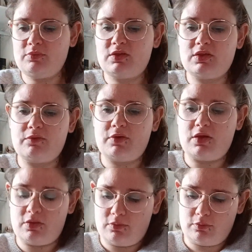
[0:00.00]
ça
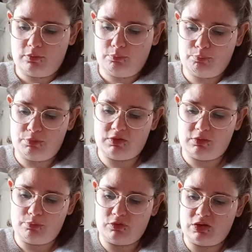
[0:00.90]
sera une
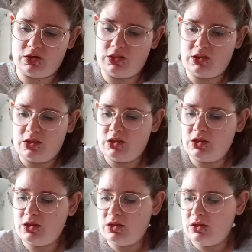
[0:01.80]
petite pochette
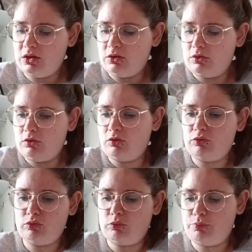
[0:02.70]
dans
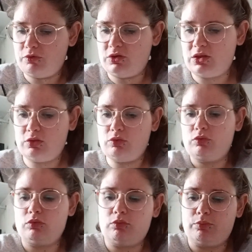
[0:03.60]
une autre pochette.
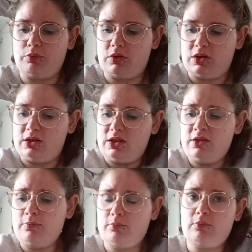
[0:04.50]
Voilà.
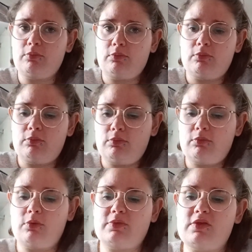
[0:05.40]

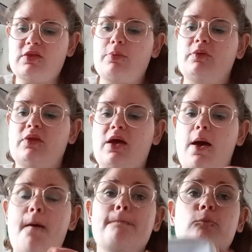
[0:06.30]
Ça, ça
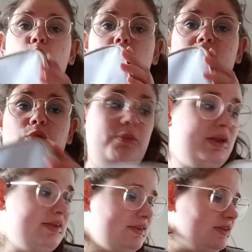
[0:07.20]
prendra moins de
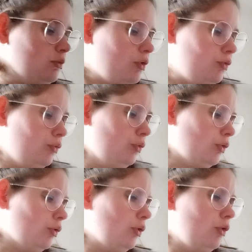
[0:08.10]
place.
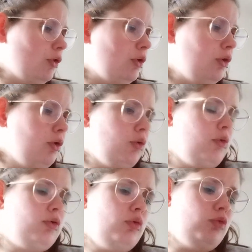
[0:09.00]
Euh,
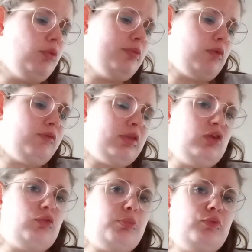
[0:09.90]
quoique, non, parce qu'au
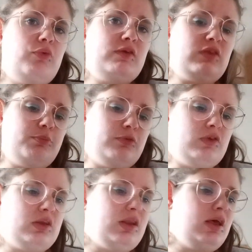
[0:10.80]
final, je vais plus voir cette
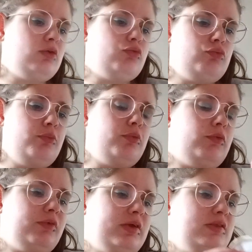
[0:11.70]
pochette-là. Et du coup,
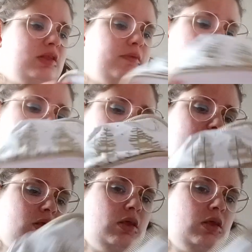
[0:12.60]
pour offrir, ça va être